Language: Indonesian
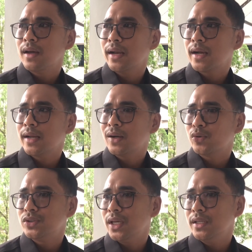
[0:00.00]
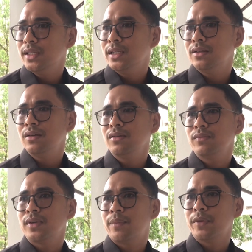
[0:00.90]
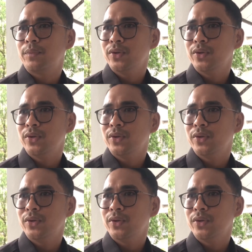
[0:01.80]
anak-anak usia dini itu dapat